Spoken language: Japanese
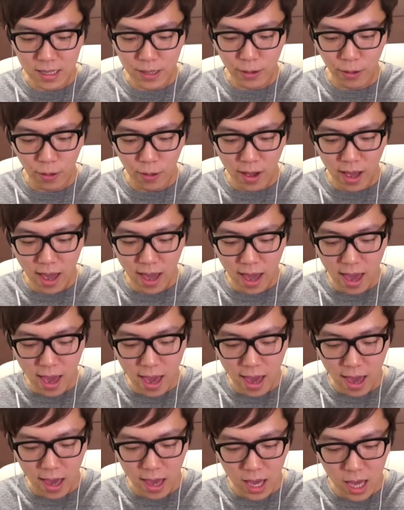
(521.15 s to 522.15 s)
怖
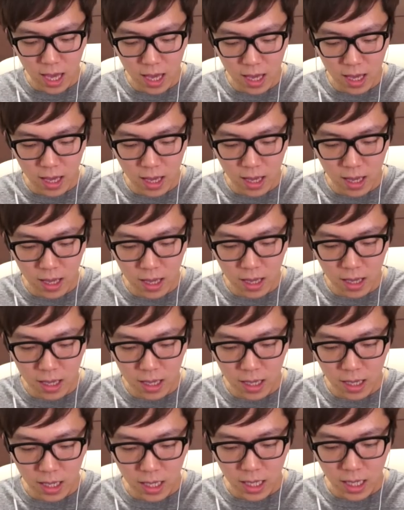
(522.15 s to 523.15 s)
え、
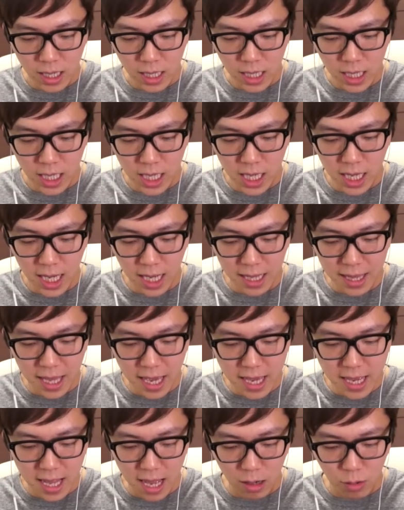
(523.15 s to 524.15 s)
火が
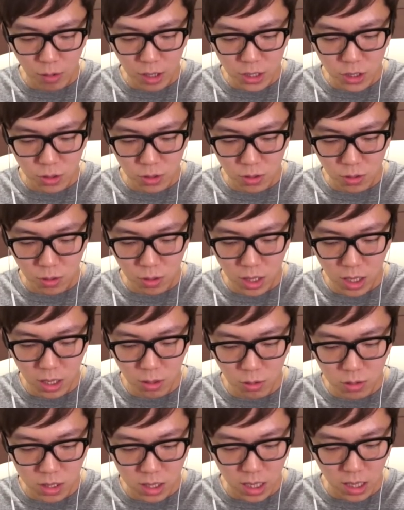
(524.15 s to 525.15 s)
ないなこれ。ちょっと
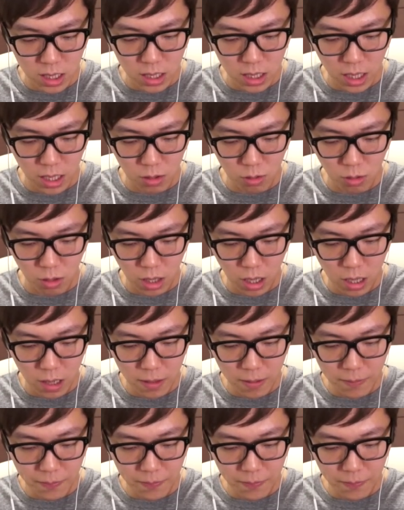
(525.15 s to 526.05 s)
火を掴んでいこうか。